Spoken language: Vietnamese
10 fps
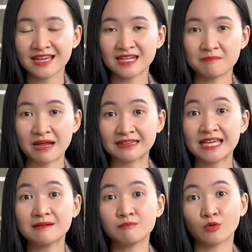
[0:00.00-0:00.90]
để bạn
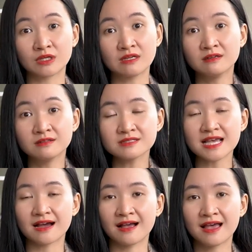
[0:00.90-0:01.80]
tin một thứ
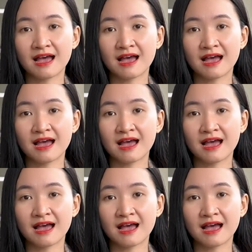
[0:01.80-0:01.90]
rằng